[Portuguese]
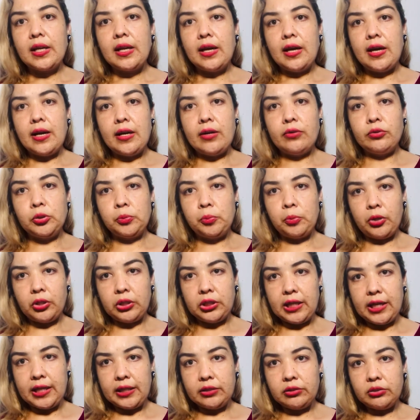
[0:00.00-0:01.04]
é, os
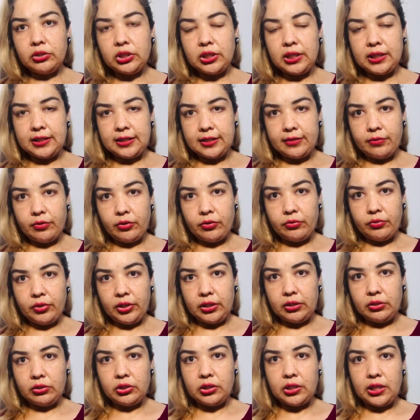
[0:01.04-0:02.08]
projetos
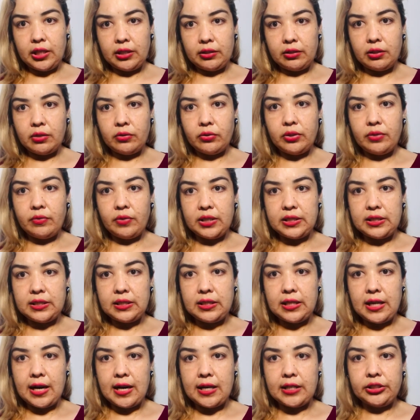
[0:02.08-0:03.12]
desenvolvidos dentro da
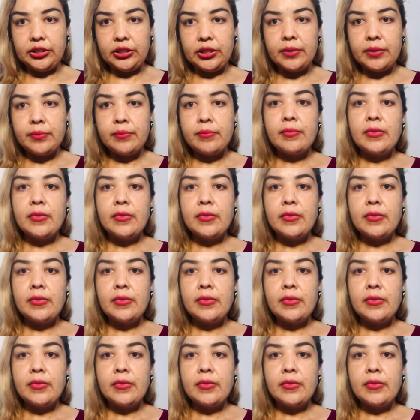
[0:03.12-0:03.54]
universidade